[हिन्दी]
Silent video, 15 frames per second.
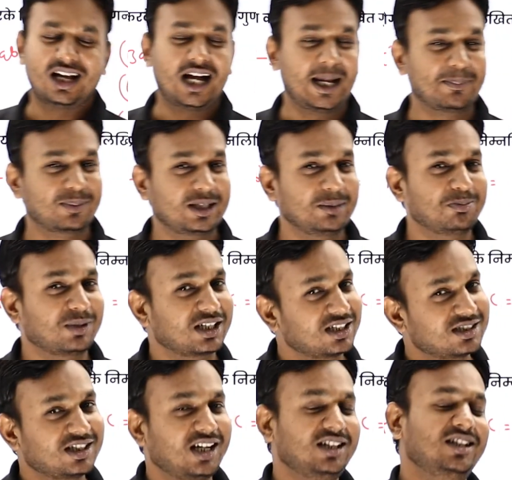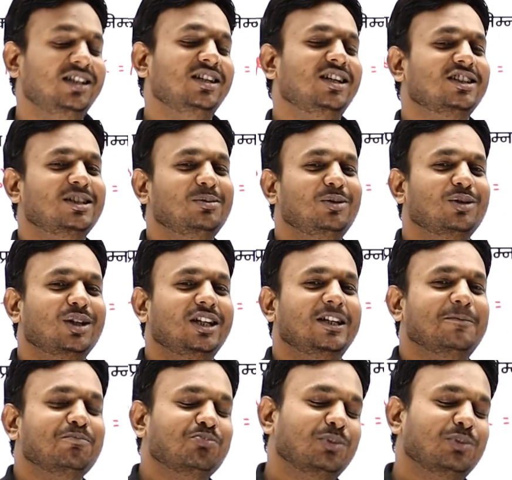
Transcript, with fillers: आपकी परेशानी ही ख़त्म हो गई